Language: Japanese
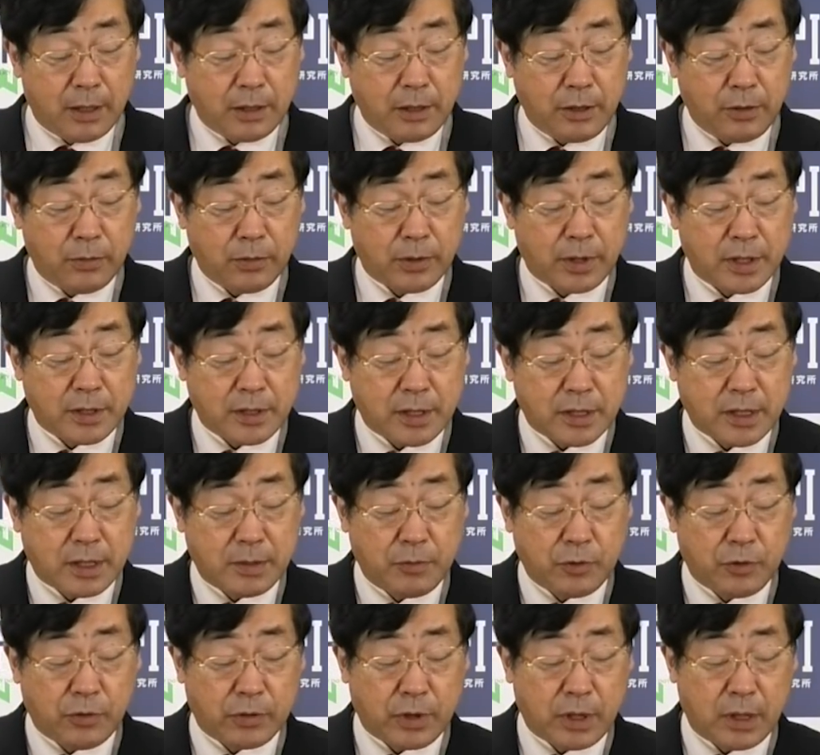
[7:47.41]
日本経済
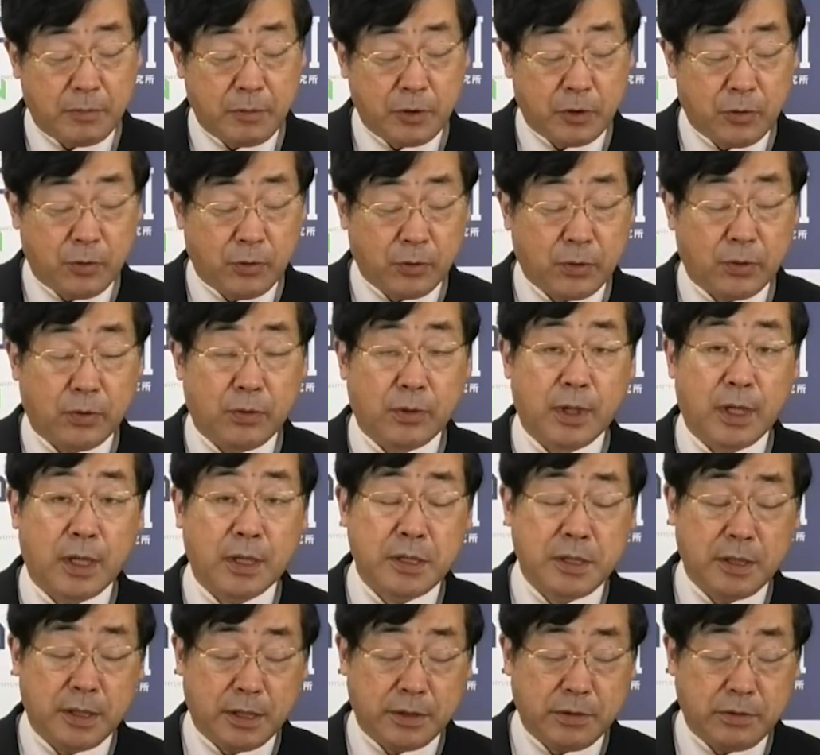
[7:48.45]
新聞とテレビ東京が
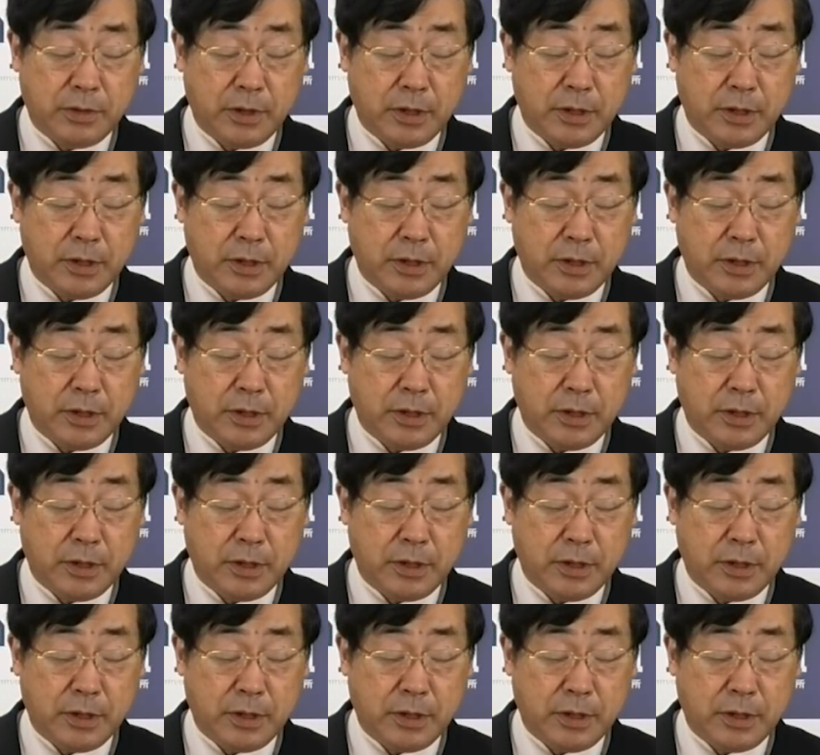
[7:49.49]
7月